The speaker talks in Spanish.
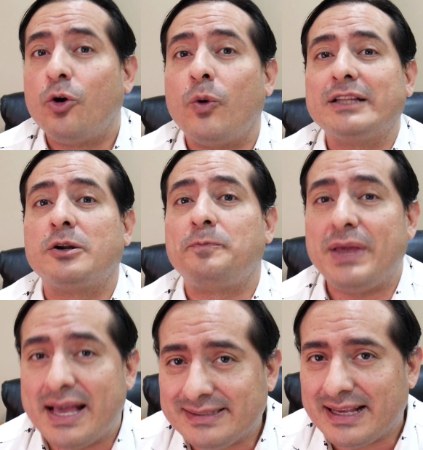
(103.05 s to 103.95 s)
Cuatro
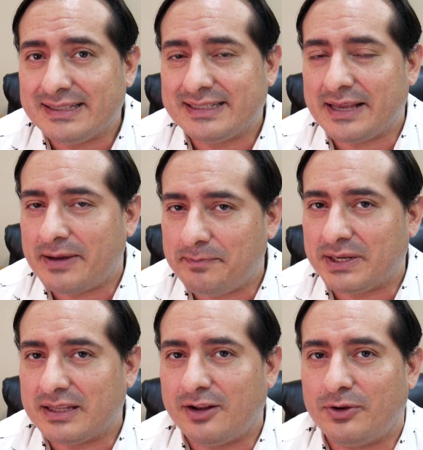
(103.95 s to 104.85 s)
piezas que va a
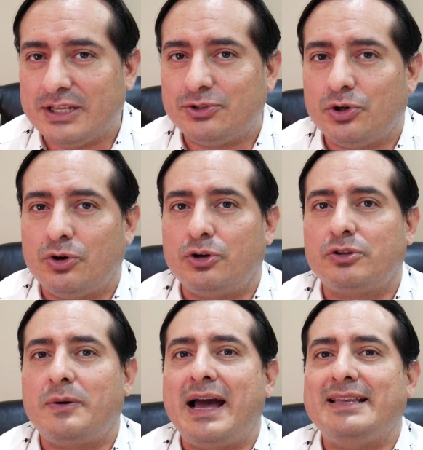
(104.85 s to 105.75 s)
perder Lorenzo
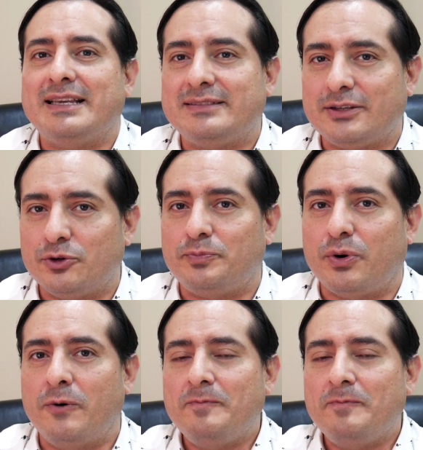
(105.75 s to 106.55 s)
Córdoba y este grupo